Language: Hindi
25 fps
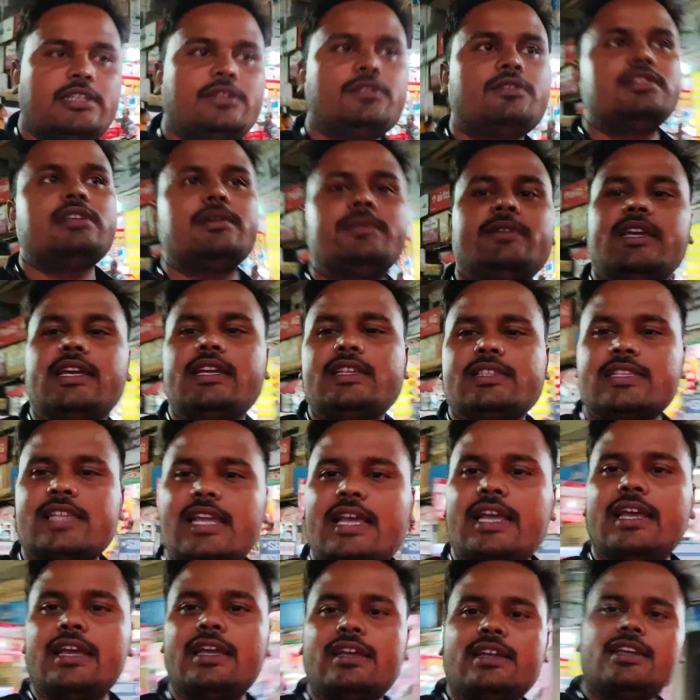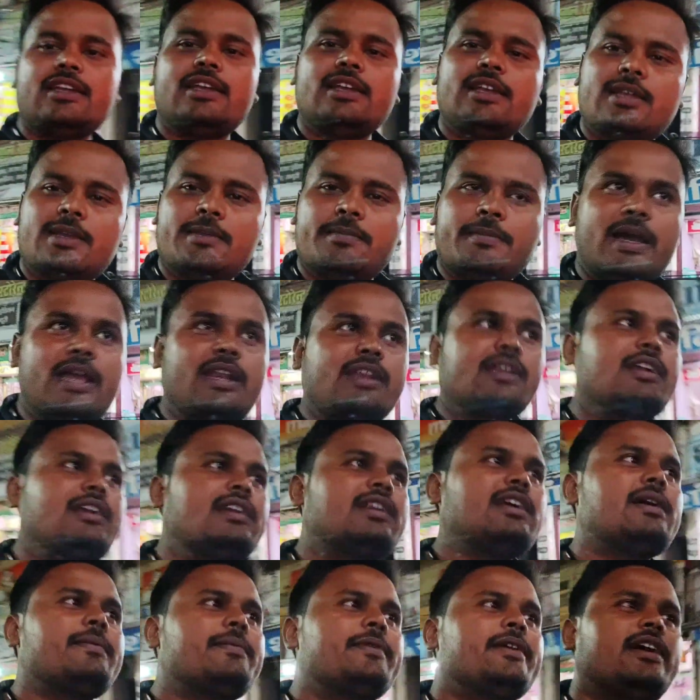सीन कुछ अभी ऐसा है
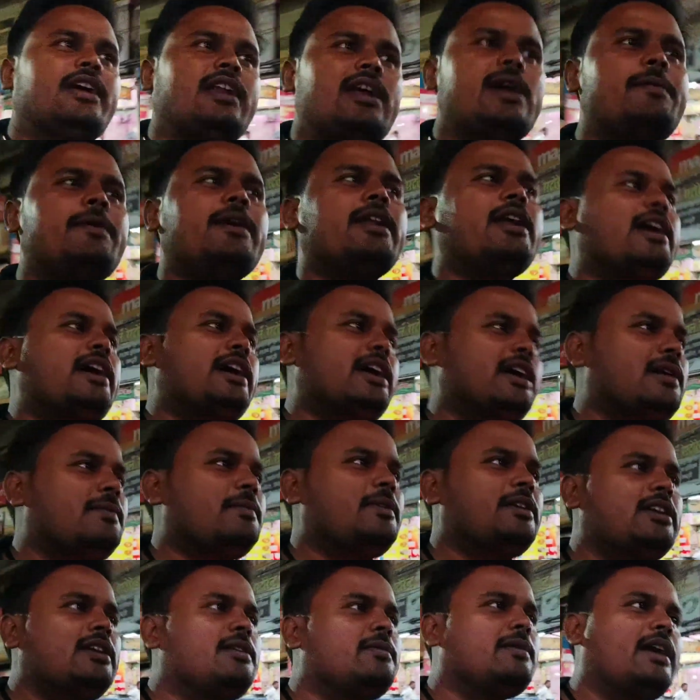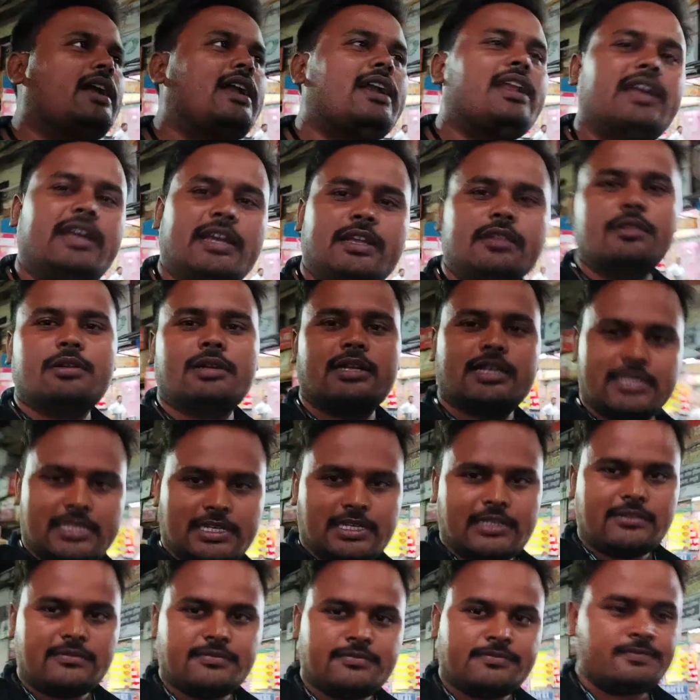मार्केट काफ़ी हरा भरा है भीड़ भाड़ है थोड़ा
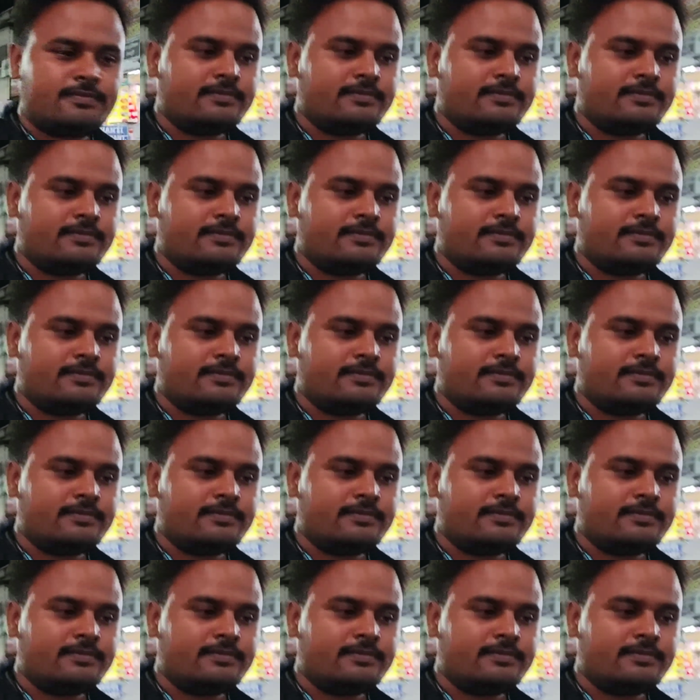सा